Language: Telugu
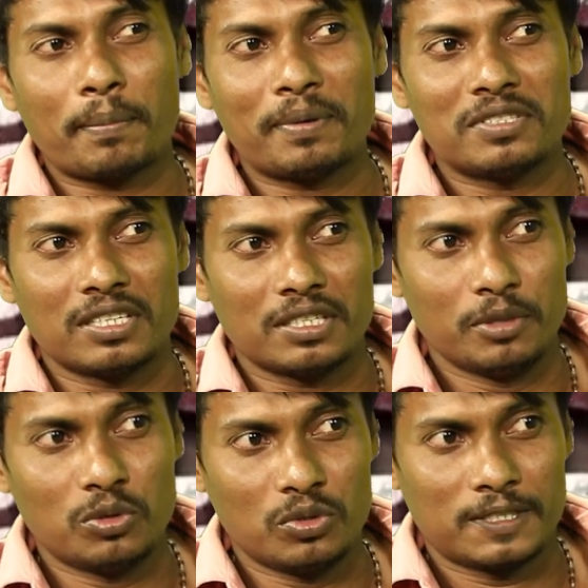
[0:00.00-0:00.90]
ప్రపంచానికి
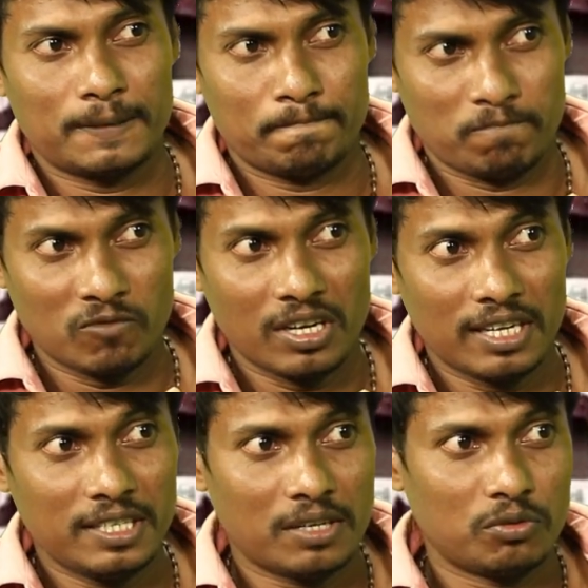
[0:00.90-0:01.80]
మీ గురించి
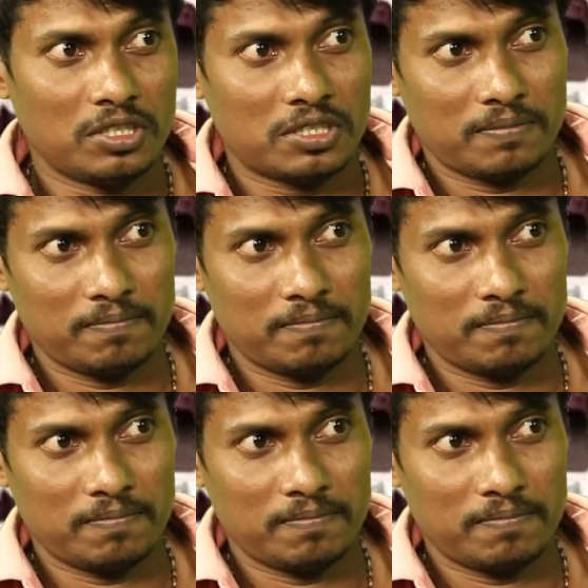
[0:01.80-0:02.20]
అది నా ఉద్దేశం